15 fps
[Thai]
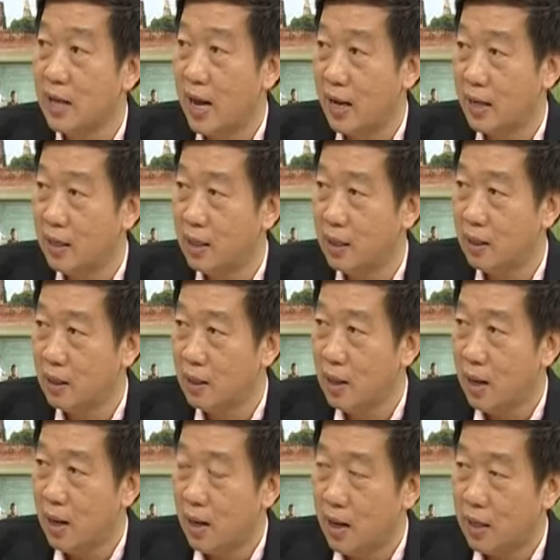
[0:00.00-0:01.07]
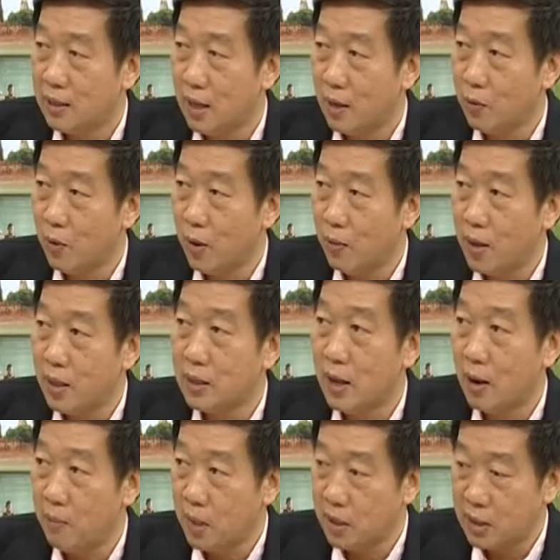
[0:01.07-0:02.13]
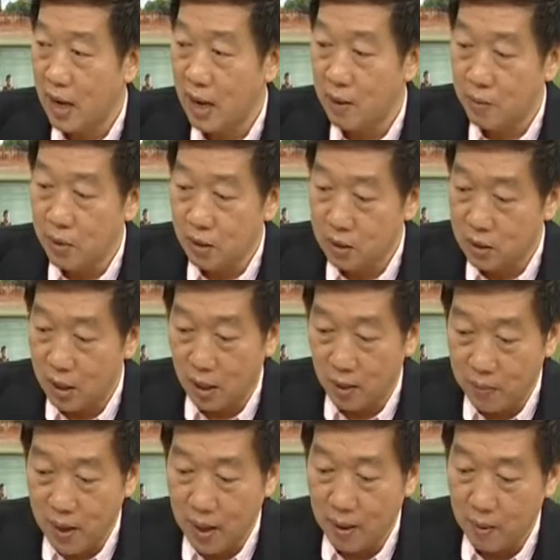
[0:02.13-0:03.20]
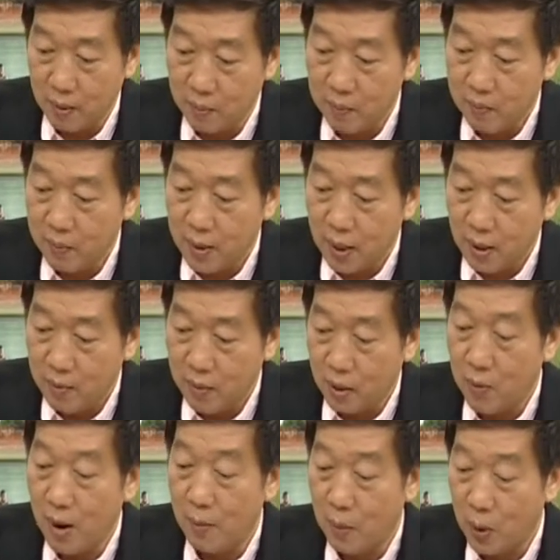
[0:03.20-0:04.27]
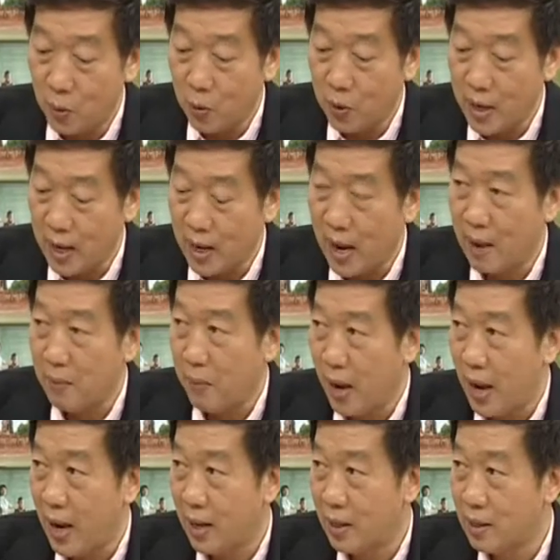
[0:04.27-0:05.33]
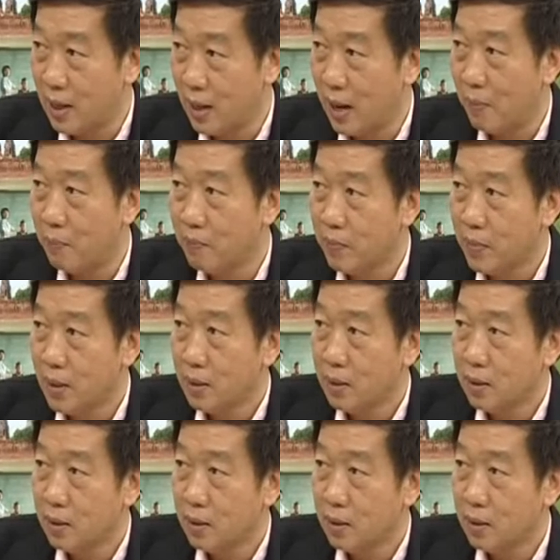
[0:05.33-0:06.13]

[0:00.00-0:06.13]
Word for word: ลายๆศาสตร์ที่อาจารย์อวยว่าจะเอามาใช้เพื่อเสริมให้มีความรู้ทางการแพทย์นะครับ